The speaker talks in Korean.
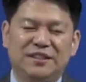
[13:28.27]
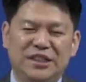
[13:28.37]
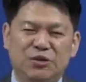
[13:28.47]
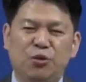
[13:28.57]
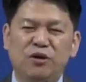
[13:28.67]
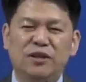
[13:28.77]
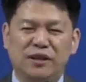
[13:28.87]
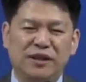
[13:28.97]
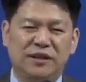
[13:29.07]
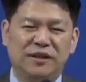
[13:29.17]
2월 아, 달
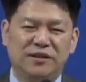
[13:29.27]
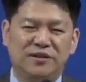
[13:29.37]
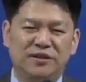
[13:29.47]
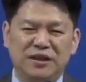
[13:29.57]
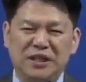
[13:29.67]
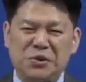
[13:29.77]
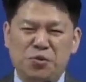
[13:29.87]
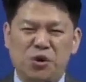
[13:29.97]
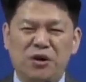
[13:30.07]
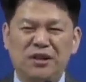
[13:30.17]
이야기예요.
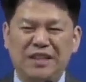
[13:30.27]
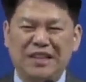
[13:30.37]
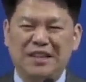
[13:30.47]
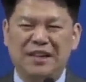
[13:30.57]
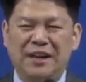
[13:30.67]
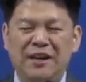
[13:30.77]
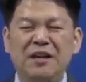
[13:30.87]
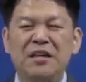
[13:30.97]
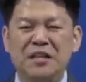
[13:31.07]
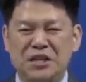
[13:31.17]
2월 1일에
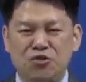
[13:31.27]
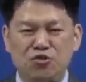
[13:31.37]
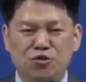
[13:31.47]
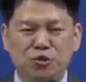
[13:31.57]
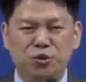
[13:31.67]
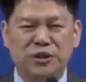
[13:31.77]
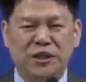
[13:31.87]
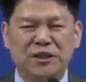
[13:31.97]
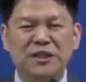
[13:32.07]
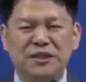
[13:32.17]
인구
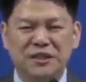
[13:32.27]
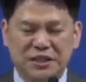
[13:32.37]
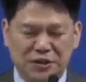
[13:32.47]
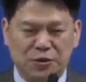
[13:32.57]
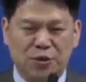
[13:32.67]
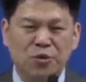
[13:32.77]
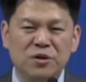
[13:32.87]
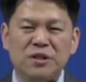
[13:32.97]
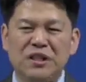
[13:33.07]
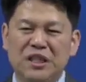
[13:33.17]
조사를 시키고
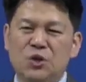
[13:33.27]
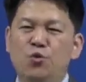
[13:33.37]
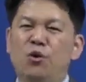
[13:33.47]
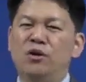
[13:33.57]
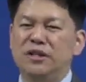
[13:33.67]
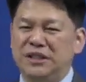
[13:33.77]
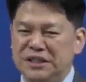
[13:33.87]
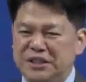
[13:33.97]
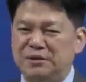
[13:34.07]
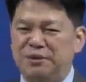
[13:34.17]
2월
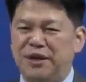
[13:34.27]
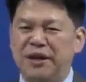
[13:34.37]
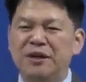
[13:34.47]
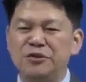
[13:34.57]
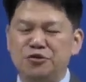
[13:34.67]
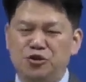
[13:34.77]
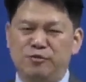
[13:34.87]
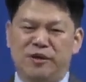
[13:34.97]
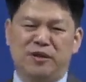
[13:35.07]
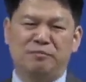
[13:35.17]
20일에
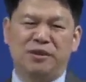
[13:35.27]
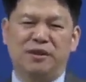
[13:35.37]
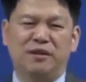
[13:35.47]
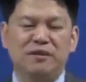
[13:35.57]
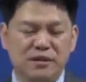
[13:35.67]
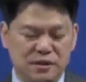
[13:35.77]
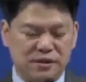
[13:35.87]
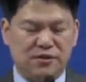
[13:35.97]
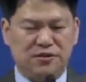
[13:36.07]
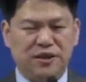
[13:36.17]
출발을 합니다.
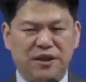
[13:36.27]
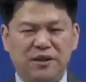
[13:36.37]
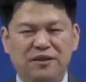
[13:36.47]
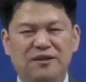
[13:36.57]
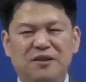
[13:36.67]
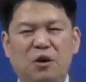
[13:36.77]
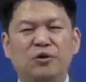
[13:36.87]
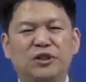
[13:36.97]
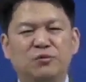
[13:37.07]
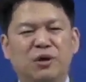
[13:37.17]
그런데
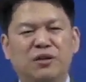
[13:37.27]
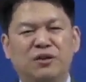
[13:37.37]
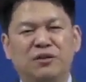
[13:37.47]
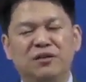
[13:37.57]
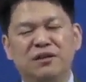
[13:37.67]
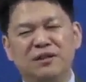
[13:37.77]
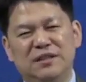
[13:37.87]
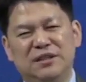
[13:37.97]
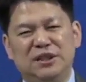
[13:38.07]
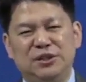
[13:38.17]
어제 보았던
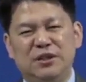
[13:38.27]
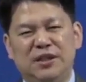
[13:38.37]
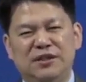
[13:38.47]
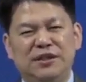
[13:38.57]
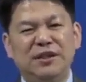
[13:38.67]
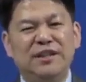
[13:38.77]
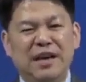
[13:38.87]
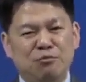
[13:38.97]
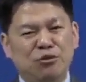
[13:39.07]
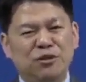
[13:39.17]
지휘관들이
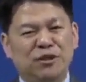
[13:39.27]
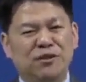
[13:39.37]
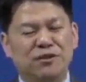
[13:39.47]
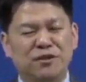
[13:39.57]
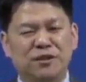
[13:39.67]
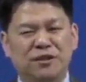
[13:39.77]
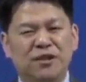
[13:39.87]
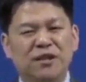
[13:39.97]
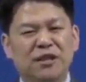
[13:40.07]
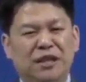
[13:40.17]
예물을 드린 것은
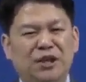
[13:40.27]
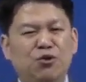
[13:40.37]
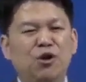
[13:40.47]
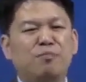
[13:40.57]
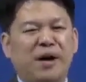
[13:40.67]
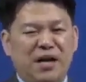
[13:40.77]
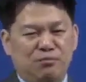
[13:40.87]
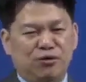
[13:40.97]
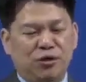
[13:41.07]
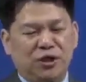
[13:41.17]
1월
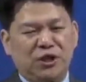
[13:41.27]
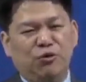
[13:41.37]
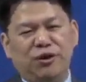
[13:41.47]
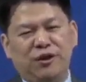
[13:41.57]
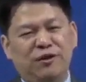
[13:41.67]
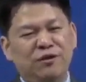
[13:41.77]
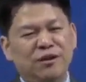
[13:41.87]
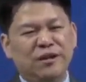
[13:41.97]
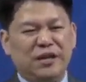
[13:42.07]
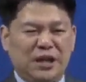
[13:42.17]
8일부터 1월이에요.
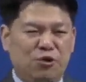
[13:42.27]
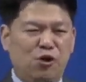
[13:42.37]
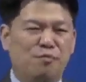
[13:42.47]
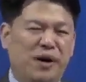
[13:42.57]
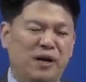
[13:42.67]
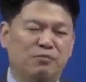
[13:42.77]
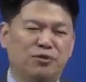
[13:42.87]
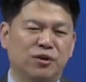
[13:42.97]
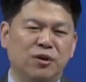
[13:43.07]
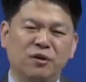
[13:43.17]
1월
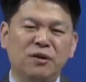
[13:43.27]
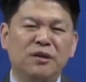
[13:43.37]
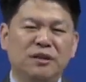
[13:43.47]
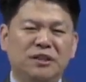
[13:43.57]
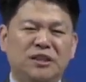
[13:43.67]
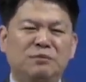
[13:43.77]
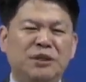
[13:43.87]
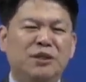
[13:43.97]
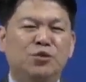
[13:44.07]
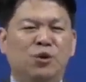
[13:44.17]
8일부터
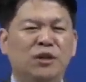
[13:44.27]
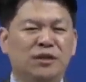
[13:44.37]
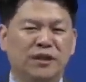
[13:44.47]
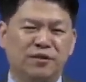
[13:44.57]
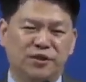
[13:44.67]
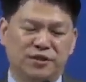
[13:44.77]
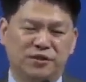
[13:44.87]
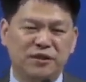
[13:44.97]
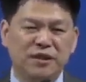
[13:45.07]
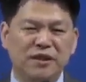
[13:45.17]
12일 동안 드린 거죠.
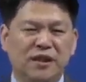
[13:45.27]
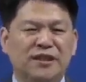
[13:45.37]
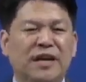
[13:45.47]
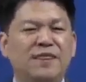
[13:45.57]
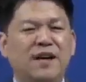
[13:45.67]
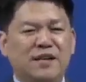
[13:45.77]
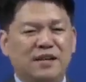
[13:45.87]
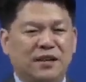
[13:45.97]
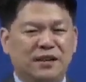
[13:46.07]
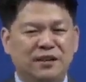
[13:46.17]
그러니까 옛날
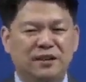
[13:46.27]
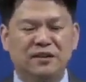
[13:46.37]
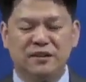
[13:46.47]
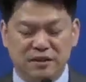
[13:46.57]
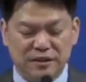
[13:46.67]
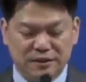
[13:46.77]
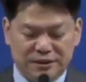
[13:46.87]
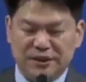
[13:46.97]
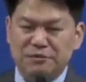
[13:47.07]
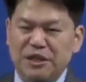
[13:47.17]
이야기를
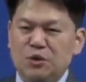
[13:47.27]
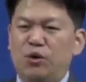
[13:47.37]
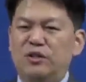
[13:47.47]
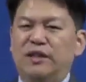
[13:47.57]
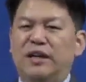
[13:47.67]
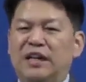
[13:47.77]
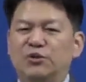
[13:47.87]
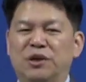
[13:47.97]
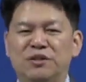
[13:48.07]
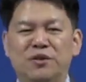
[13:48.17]
지금 2월 달에
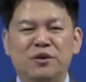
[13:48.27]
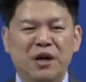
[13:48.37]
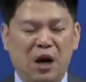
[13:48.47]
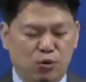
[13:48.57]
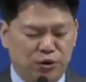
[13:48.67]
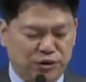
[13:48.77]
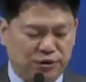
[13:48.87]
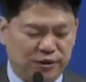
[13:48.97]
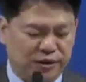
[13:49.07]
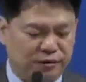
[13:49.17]
가져와서 하고 있는 거예요.